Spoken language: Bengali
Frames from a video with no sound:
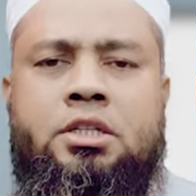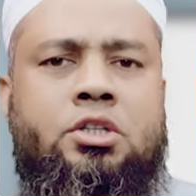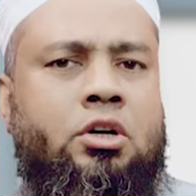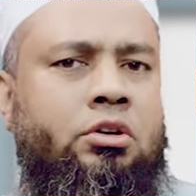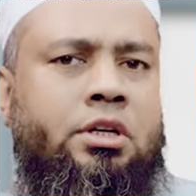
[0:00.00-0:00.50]

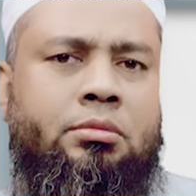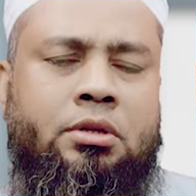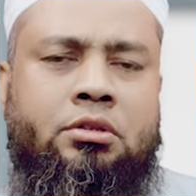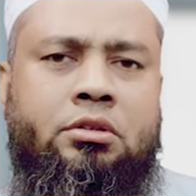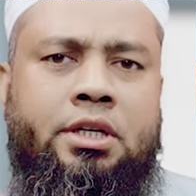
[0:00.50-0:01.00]
শহরে
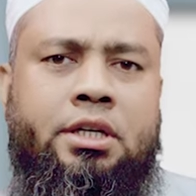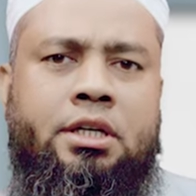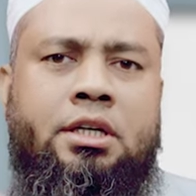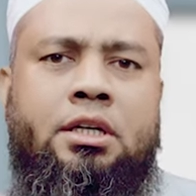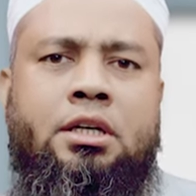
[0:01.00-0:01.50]
বন্দরে
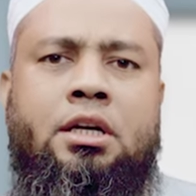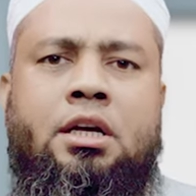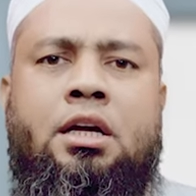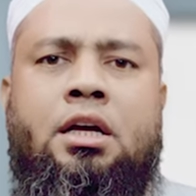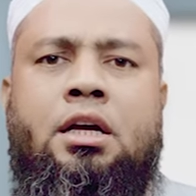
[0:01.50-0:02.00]

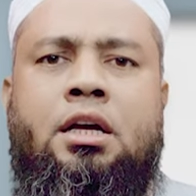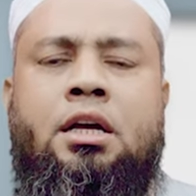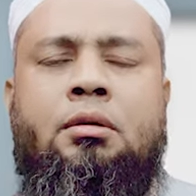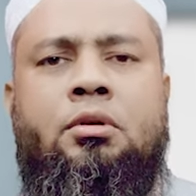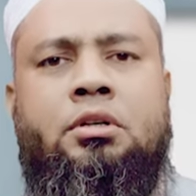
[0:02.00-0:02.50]

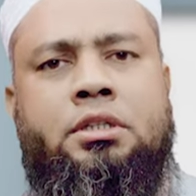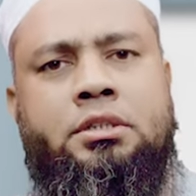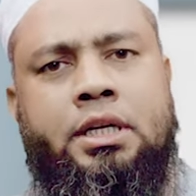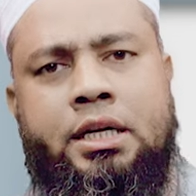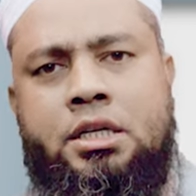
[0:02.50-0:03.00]
এবং
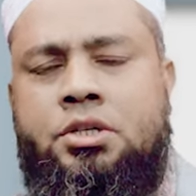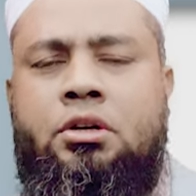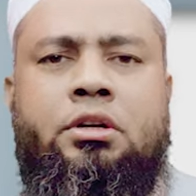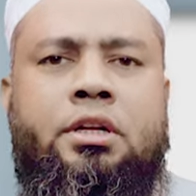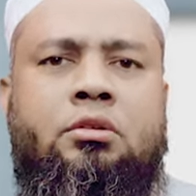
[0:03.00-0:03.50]
ঢাকা
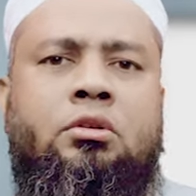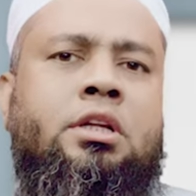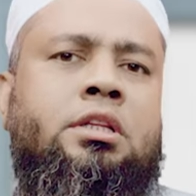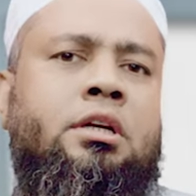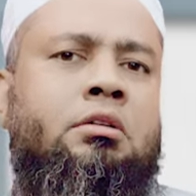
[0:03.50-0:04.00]
শহরের
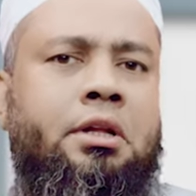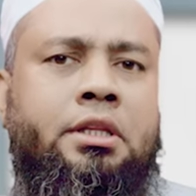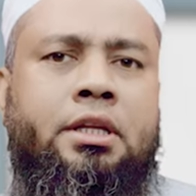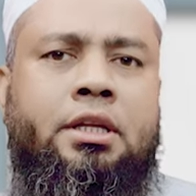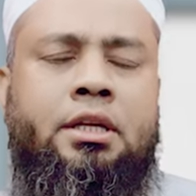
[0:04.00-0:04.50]
অলিতে
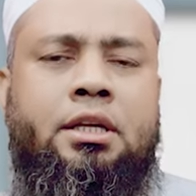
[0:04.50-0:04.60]
গলিতে